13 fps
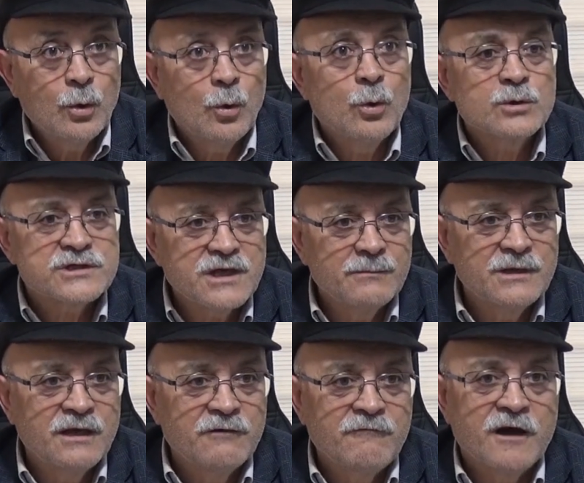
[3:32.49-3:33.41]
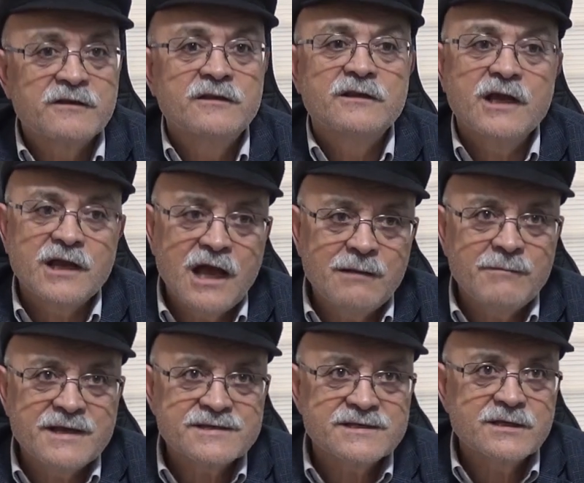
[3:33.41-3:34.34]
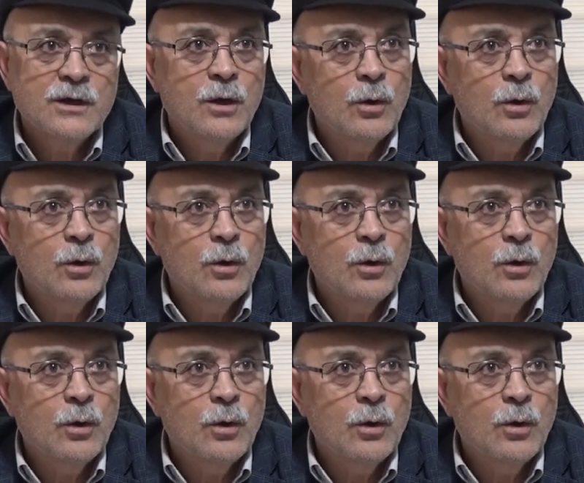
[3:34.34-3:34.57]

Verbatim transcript: Olsa bile vaktinde gelmez.